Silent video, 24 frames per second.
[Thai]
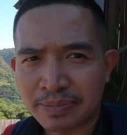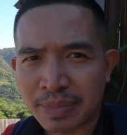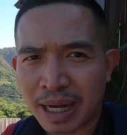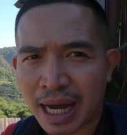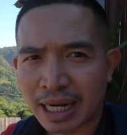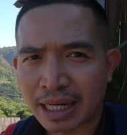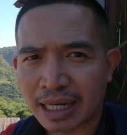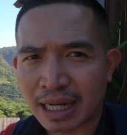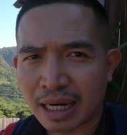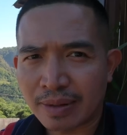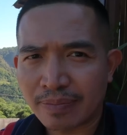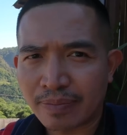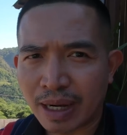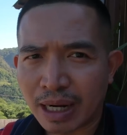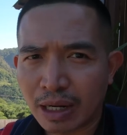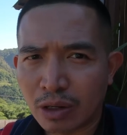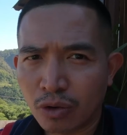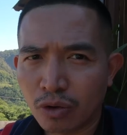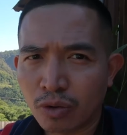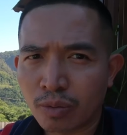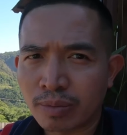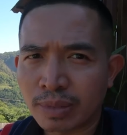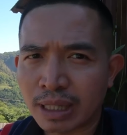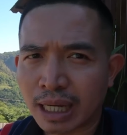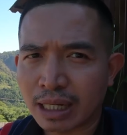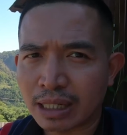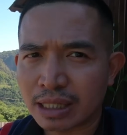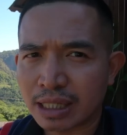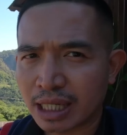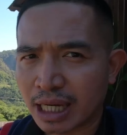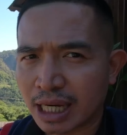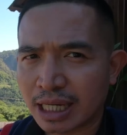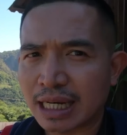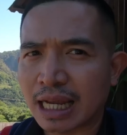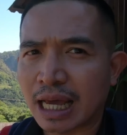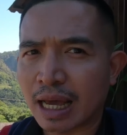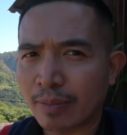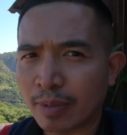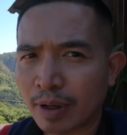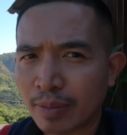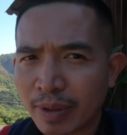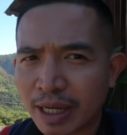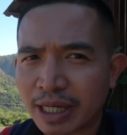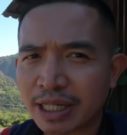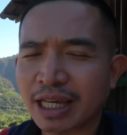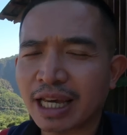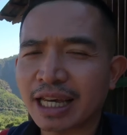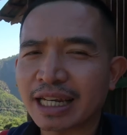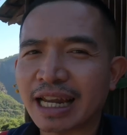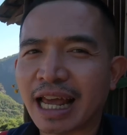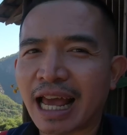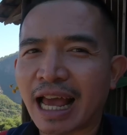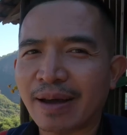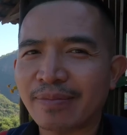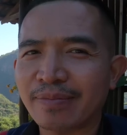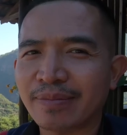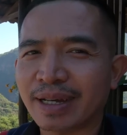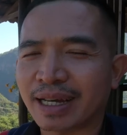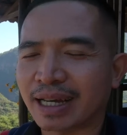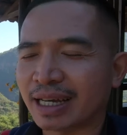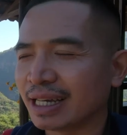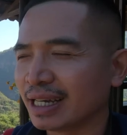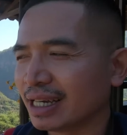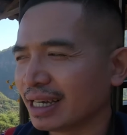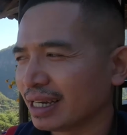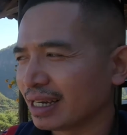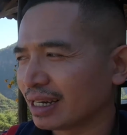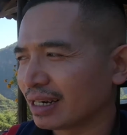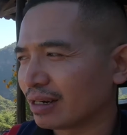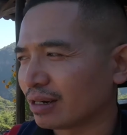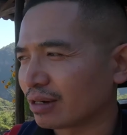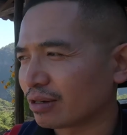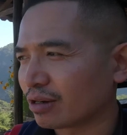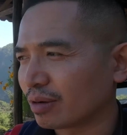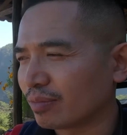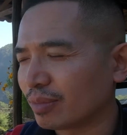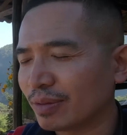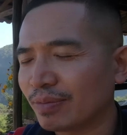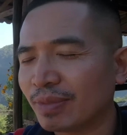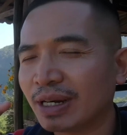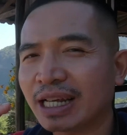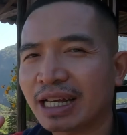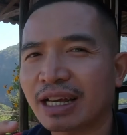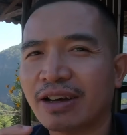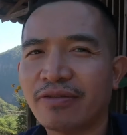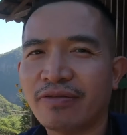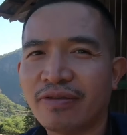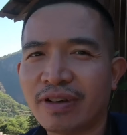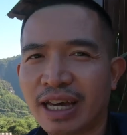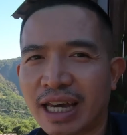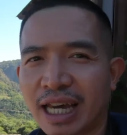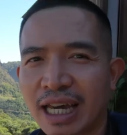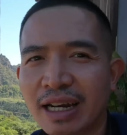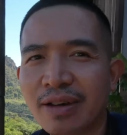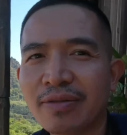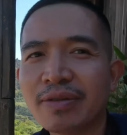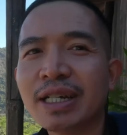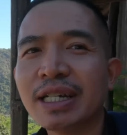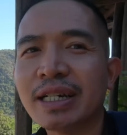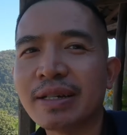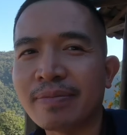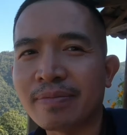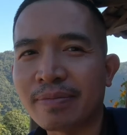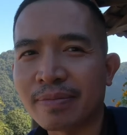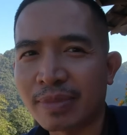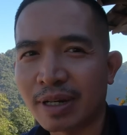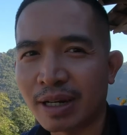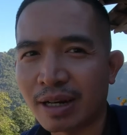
ผ่านการแปรรูปทั้งแช่น้ำและไม่แช่น้ำแล้วก็เป็นเมล็ดกาแฟให้เราดื่ม